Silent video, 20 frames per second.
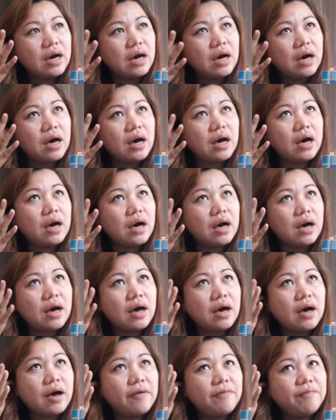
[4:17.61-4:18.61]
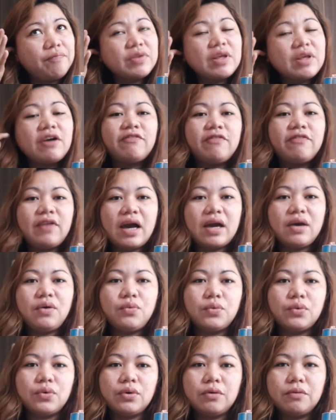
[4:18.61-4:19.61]
uh,
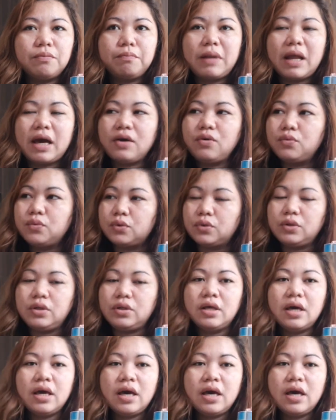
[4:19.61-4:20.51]
plywood, plywood.